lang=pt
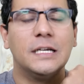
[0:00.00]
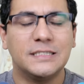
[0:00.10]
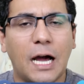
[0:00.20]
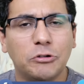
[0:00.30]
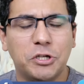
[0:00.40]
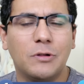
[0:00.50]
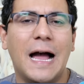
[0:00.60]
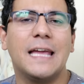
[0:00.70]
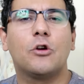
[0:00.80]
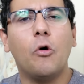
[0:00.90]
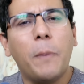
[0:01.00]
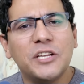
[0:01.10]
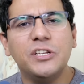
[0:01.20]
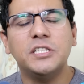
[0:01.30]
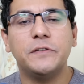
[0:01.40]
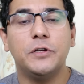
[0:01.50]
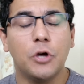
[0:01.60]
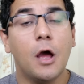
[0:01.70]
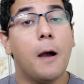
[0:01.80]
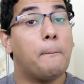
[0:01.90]
dá o seu like, compartilha esse
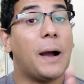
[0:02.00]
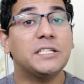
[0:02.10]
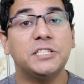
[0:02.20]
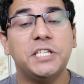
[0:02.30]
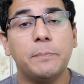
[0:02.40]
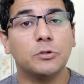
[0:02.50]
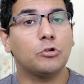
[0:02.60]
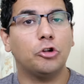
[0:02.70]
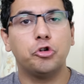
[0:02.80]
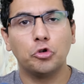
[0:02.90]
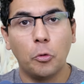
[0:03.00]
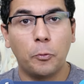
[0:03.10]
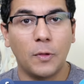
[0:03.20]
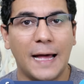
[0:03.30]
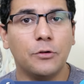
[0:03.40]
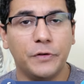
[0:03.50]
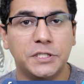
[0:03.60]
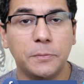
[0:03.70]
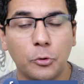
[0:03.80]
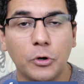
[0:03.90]
vídeo participa do nosso grupo lá no
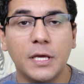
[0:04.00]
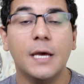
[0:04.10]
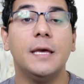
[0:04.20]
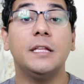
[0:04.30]
Facebook